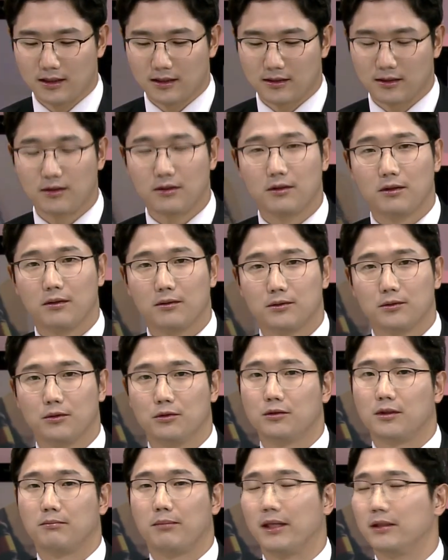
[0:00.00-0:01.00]
그런 거
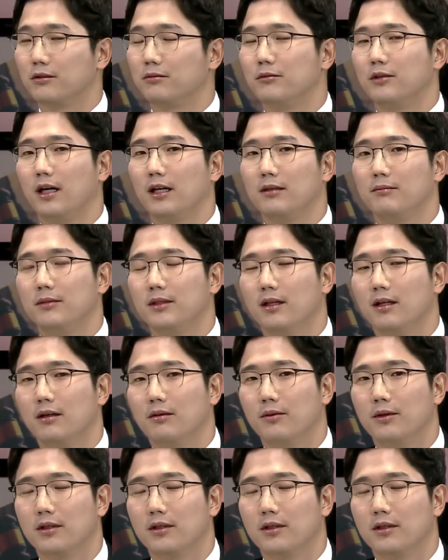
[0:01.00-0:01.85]
좋은 반성문 아닙니다.